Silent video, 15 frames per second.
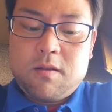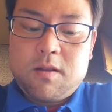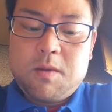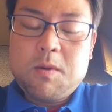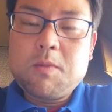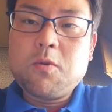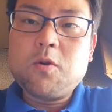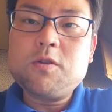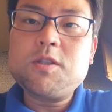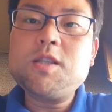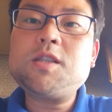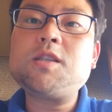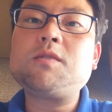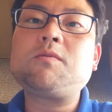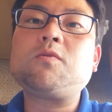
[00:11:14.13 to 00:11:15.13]
で、まあ僕自
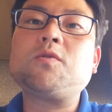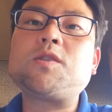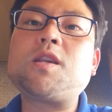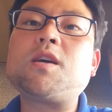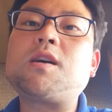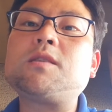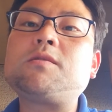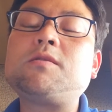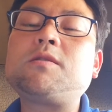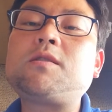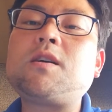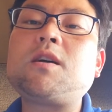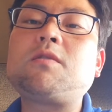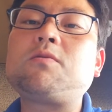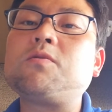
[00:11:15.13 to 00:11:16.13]
身の生活
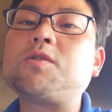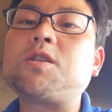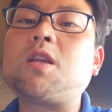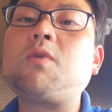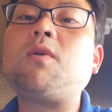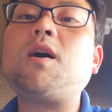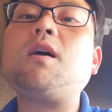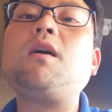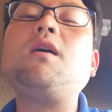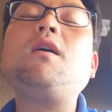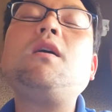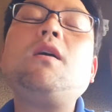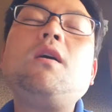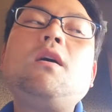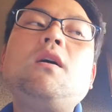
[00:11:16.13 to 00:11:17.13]
スタイルとしては、
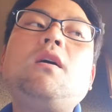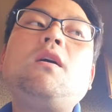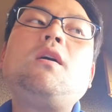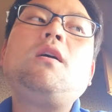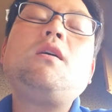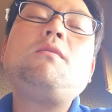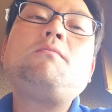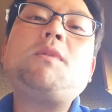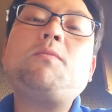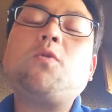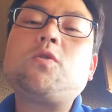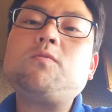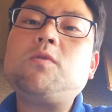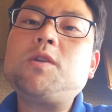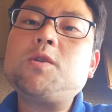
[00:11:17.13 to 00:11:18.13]
まあ
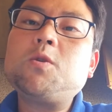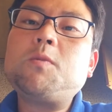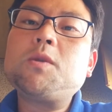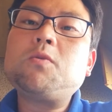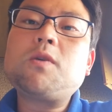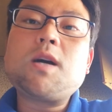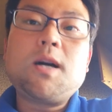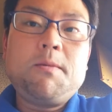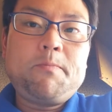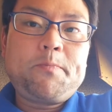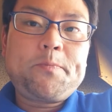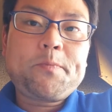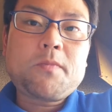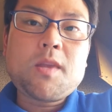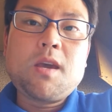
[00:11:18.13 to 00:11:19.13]
僕もリゾバとか、
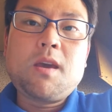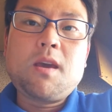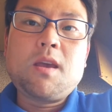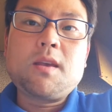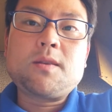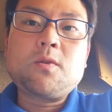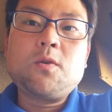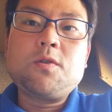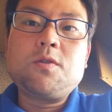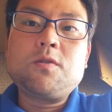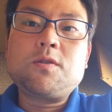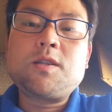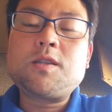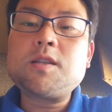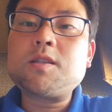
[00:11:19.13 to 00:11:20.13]
そうい
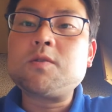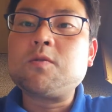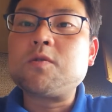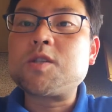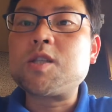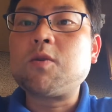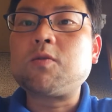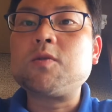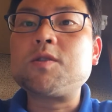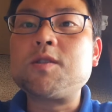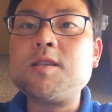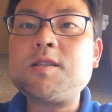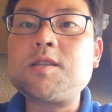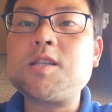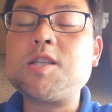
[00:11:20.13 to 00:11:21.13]
う季節の仕事です
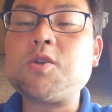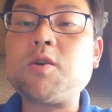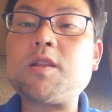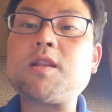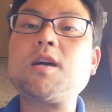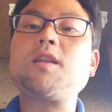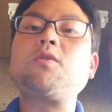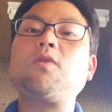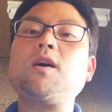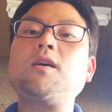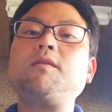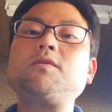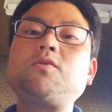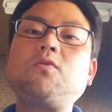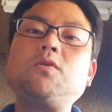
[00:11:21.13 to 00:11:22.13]
ね。スキー場行ったりと
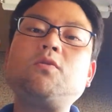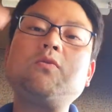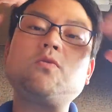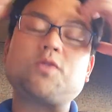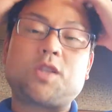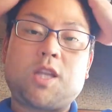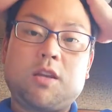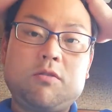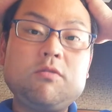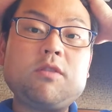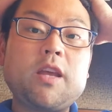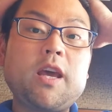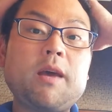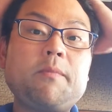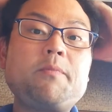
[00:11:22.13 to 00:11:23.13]
か、そういうことしてるん
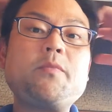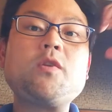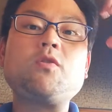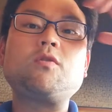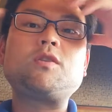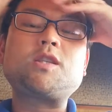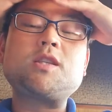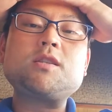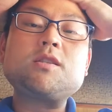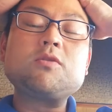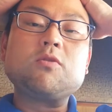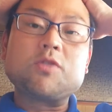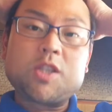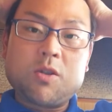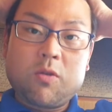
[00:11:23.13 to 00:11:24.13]
で、そういう季節
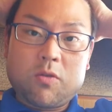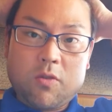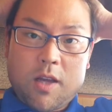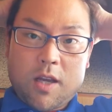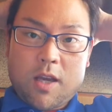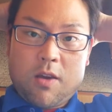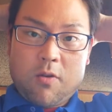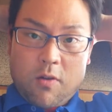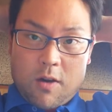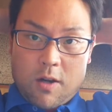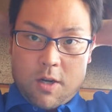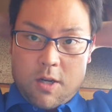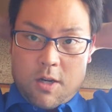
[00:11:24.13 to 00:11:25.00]
の仕事だけを